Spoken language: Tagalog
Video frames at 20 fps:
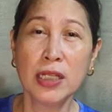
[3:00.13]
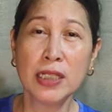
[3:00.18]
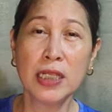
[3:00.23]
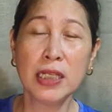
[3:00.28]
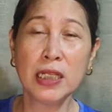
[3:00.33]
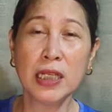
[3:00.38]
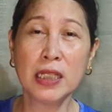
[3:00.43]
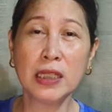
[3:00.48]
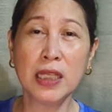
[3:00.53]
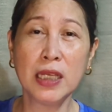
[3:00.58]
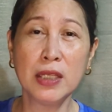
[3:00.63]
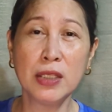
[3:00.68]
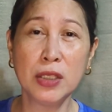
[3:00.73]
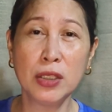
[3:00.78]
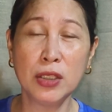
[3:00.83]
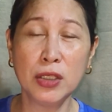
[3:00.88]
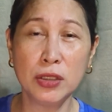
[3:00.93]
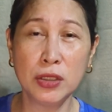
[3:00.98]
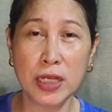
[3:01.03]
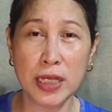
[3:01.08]
nakikita
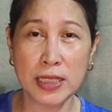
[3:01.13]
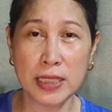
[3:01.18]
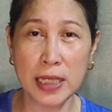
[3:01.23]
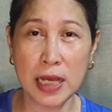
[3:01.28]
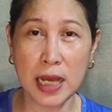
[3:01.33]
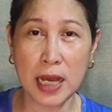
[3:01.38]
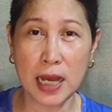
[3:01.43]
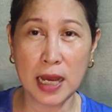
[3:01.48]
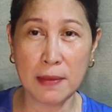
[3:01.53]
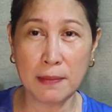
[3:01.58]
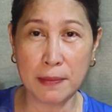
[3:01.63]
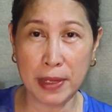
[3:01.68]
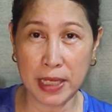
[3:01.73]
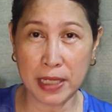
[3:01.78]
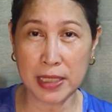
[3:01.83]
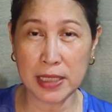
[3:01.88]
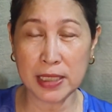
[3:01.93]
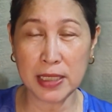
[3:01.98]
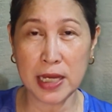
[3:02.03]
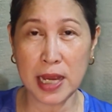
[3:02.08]
nyo yung nasa
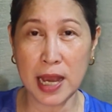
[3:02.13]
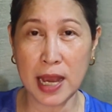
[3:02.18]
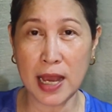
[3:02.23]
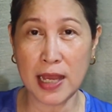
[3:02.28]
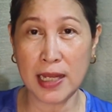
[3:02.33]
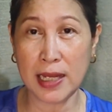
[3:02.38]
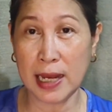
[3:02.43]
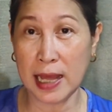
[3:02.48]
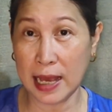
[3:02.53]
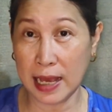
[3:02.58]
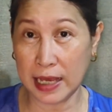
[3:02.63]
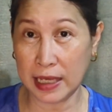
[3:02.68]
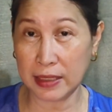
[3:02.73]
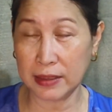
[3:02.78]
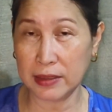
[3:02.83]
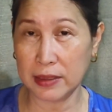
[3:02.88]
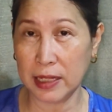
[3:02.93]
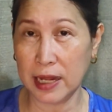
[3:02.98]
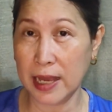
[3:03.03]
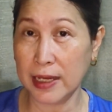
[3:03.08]
base niya ay
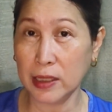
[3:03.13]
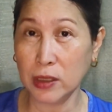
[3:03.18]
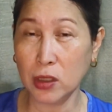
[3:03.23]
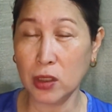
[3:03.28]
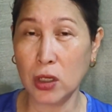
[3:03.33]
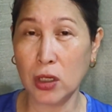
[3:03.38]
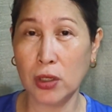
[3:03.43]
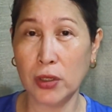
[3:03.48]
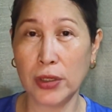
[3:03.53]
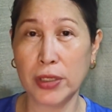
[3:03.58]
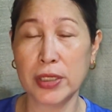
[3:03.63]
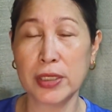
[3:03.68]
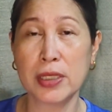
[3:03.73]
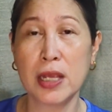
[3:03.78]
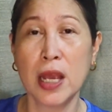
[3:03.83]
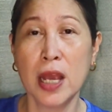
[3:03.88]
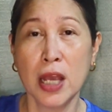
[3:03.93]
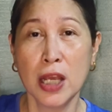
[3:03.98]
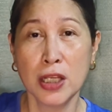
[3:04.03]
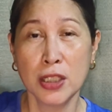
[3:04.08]
light, light
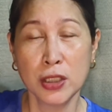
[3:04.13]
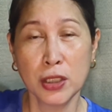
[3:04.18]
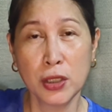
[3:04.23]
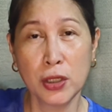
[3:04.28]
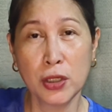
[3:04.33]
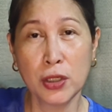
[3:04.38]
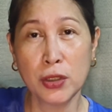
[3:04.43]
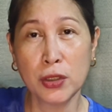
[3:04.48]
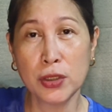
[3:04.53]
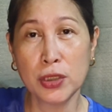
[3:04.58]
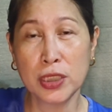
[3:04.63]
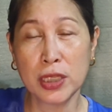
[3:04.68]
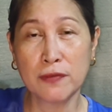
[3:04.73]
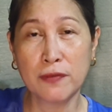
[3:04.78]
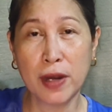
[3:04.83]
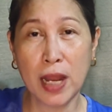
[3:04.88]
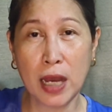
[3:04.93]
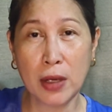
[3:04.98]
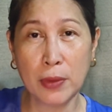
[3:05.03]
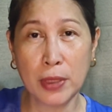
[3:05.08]
colors. So,
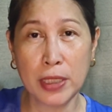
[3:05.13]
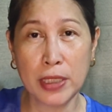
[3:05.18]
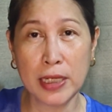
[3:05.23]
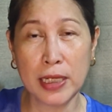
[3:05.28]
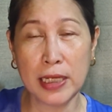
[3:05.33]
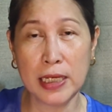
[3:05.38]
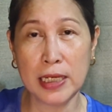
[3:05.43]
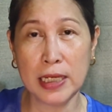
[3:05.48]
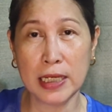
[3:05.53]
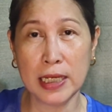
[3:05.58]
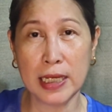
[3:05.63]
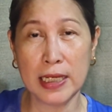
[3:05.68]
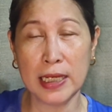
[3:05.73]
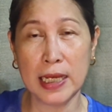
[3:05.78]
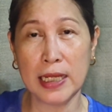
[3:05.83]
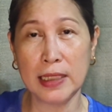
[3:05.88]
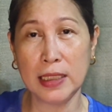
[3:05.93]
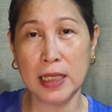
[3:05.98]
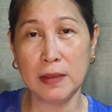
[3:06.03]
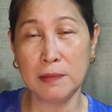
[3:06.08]
sa flower na linagay
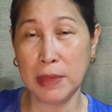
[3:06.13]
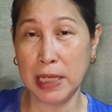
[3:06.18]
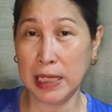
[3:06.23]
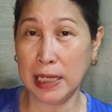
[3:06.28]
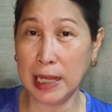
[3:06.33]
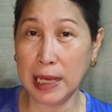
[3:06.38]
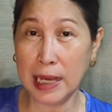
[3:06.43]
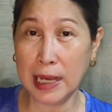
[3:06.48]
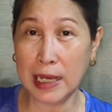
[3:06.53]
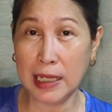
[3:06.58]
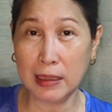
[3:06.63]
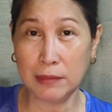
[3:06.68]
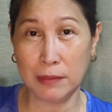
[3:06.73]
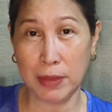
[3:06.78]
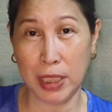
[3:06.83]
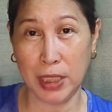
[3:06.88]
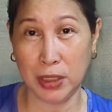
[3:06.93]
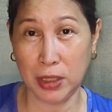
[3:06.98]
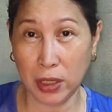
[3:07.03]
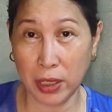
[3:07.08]
natin, may light,
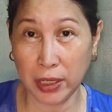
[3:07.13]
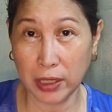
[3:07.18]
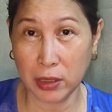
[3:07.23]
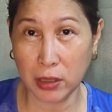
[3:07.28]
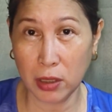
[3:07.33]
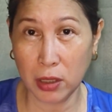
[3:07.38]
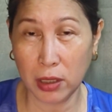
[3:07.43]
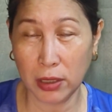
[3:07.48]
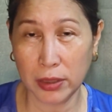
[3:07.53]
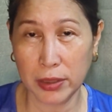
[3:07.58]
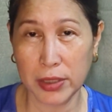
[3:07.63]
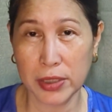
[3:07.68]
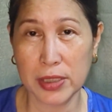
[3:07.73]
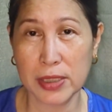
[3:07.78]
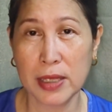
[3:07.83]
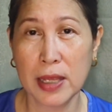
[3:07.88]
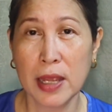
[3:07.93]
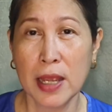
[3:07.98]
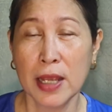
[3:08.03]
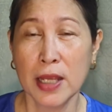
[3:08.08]
may dark
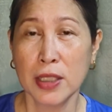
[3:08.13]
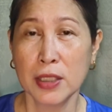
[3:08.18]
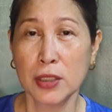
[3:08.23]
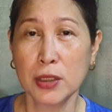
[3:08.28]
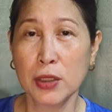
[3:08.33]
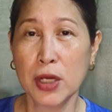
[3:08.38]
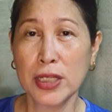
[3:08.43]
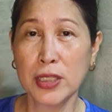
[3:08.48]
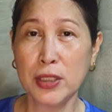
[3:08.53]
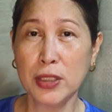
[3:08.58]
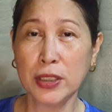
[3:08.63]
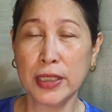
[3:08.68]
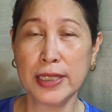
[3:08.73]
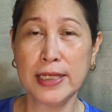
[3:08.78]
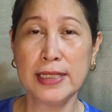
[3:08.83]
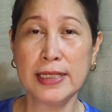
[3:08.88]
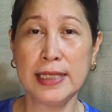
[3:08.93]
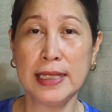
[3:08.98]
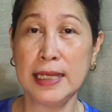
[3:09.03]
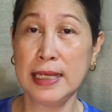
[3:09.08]
colors. So, as you
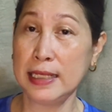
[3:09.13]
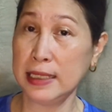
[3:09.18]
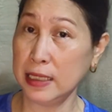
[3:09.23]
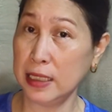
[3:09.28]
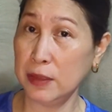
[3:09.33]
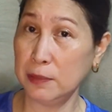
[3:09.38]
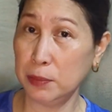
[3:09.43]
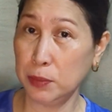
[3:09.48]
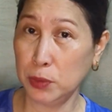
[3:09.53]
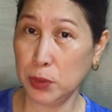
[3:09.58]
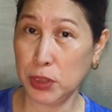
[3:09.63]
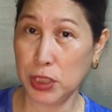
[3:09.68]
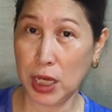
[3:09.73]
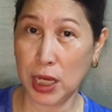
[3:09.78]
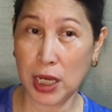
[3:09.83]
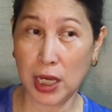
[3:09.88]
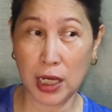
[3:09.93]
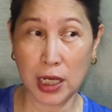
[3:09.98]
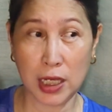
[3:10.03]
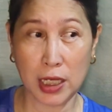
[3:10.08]
can see, hindi po
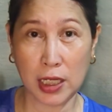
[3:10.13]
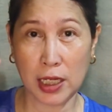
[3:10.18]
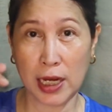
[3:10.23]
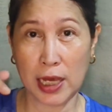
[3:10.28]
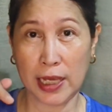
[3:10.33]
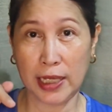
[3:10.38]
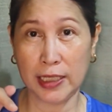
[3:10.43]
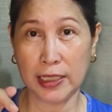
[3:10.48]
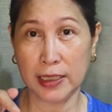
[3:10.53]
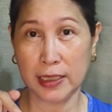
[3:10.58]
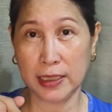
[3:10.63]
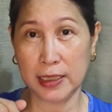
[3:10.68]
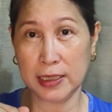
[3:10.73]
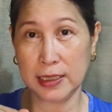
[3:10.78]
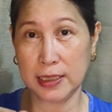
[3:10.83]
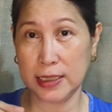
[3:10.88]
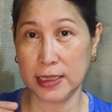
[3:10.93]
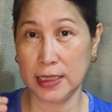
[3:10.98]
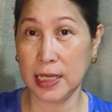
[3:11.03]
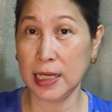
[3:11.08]
siya like
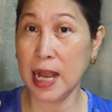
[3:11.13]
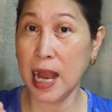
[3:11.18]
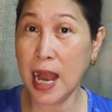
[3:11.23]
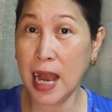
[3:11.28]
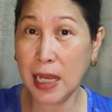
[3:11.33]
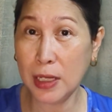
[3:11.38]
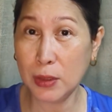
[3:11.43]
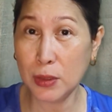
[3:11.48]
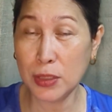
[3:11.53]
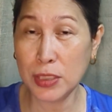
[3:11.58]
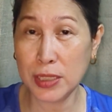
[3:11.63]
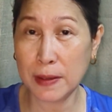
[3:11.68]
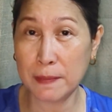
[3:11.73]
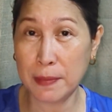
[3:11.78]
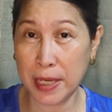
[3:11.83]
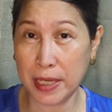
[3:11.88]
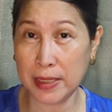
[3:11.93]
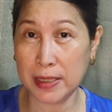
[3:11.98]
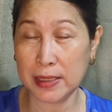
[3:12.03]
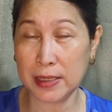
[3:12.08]
naghalo sa
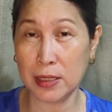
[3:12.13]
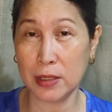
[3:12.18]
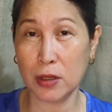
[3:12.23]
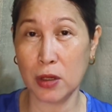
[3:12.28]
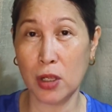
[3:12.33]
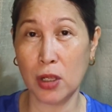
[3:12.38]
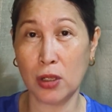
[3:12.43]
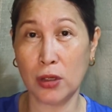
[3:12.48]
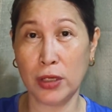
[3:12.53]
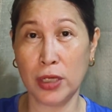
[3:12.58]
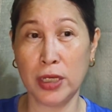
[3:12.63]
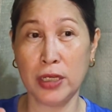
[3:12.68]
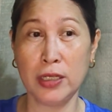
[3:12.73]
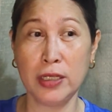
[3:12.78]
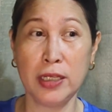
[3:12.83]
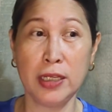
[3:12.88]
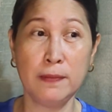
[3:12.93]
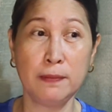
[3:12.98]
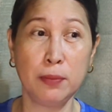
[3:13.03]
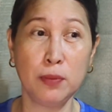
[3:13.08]
base ng color.
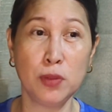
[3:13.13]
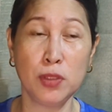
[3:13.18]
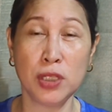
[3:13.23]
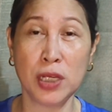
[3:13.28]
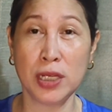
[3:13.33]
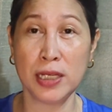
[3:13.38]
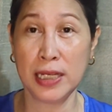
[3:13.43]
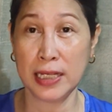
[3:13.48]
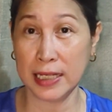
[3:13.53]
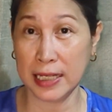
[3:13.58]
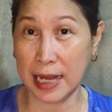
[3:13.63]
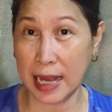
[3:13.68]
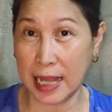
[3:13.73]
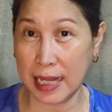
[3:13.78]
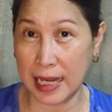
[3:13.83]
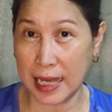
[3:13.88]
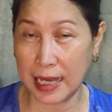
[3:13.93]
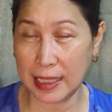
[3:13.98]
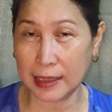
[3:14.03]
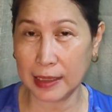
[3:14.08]
Hindi po siya
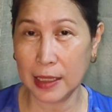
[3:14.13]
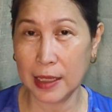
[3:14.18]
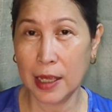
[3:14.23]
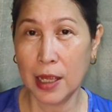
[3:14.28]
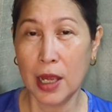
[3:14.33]
nagkalat.